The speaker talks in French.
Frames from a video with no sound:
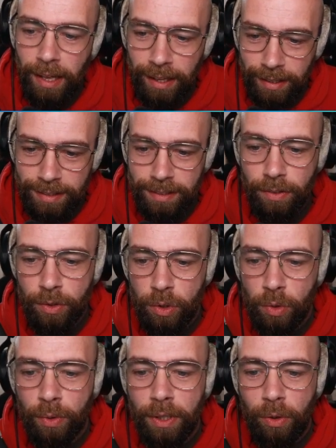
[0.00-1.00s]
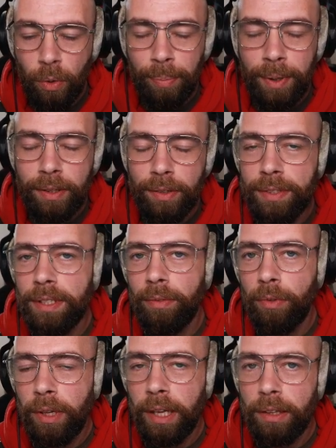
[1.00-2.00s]
Extension des compétences
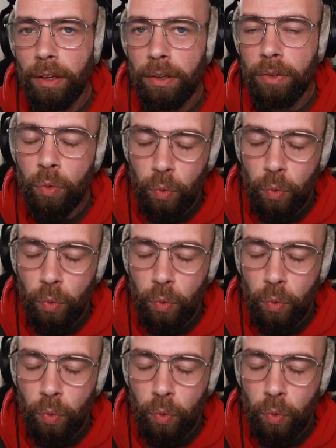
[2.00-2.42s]
d'invocateur.